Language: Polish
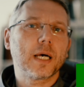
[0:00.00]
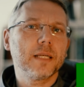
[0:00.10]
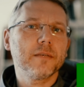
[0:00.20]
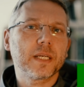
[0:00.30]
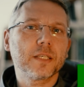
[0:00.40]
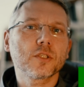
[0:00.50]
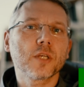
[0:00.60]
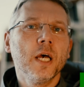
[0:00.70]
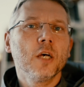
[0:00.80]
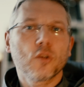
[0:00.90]
ale wręcz
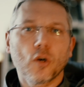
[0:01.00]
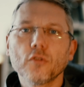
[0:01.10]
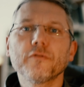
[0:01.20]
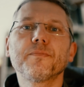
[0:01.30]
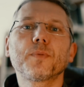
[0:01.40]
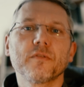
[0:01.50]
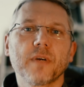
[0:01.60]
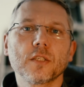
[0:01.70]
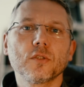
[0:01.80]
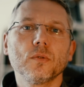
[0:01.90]
to on
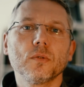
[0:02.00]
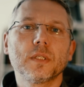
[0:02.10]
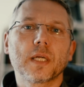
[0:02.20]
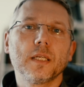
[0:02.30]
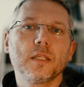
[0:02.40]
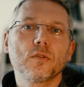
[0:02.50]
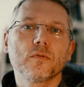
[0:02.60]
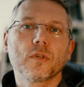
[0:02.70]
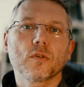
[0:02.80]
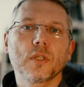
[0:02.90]
wprowadził
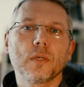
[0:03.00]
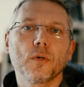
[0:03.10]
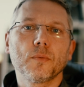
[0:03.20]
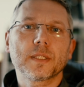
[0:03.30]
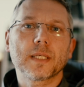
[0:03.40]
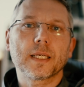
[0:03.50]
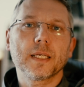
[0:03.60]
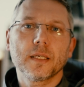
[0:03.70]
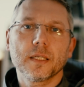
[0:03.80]
Izraelitów do ziemi obiecanej,